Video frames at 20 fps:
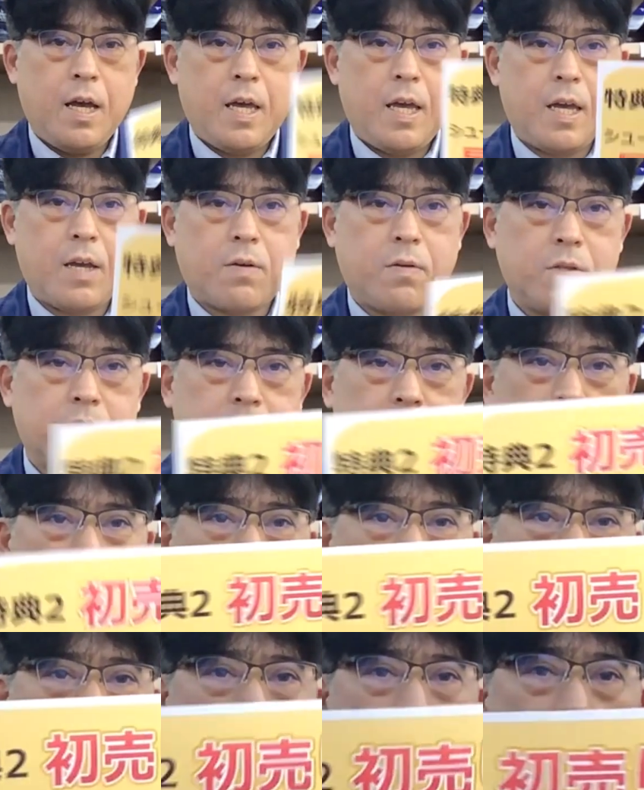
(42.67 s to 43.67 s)
えこち
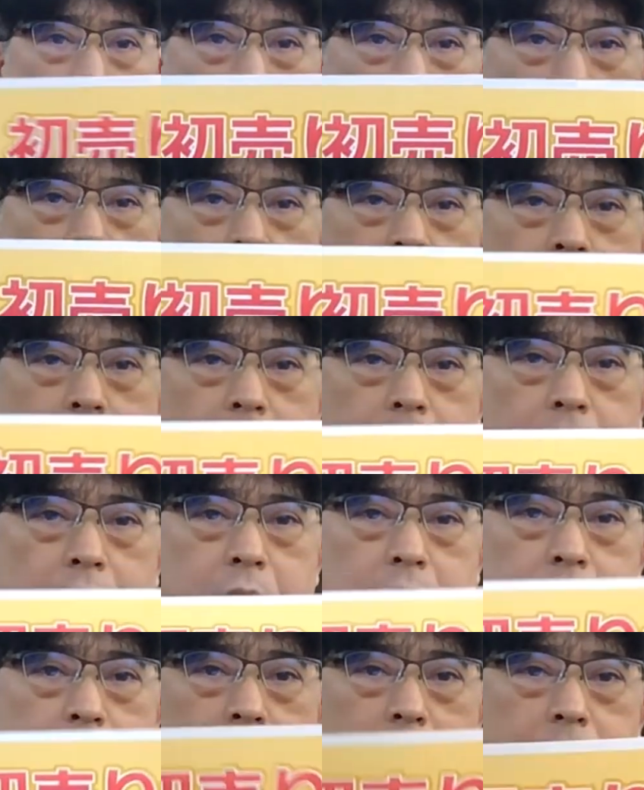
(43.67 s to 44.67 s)
らの、え景
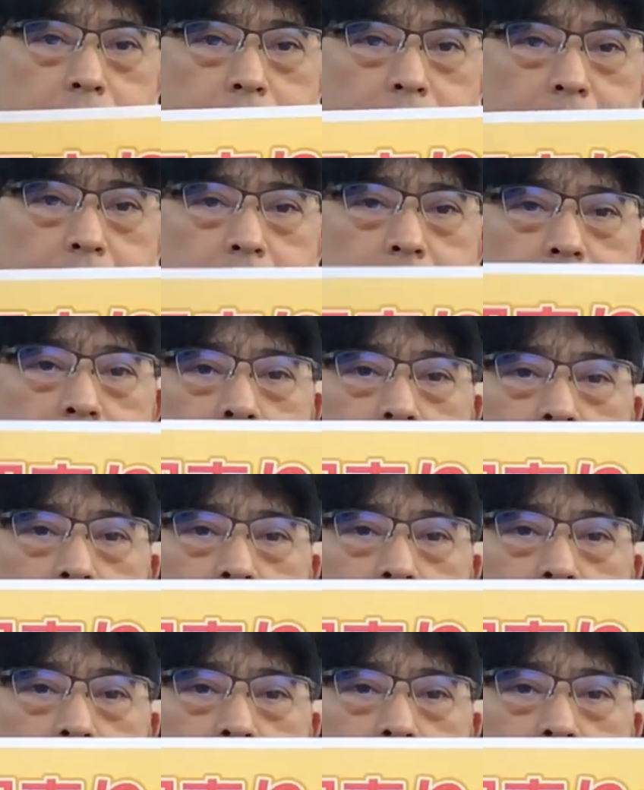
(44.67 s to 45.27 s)
品になります。